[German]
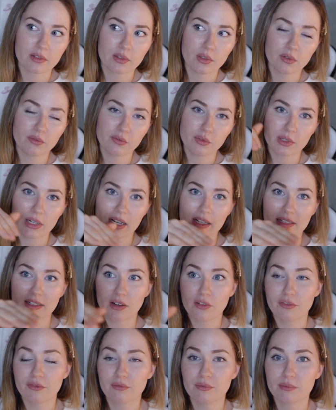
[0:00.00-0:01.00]
irgendwo
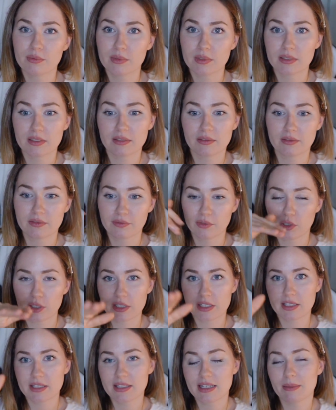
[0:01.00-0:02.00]
langlaufen
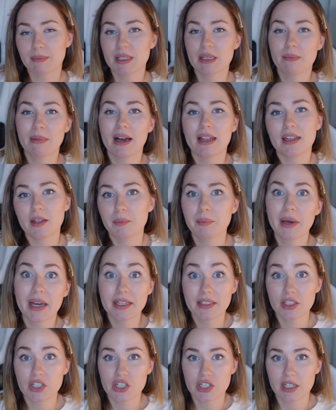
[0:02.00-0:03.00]
wolltest, haben die immer alle ein
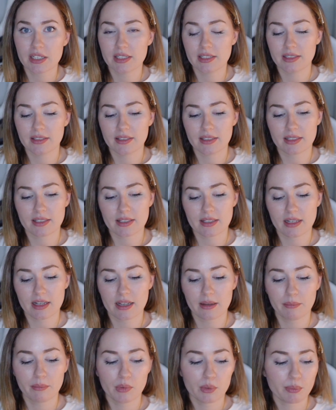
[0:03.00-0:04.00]
Bein gestellt, die gesessen
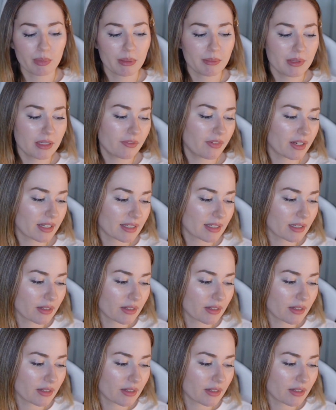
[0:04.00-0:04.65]
haben. Und bei mir war das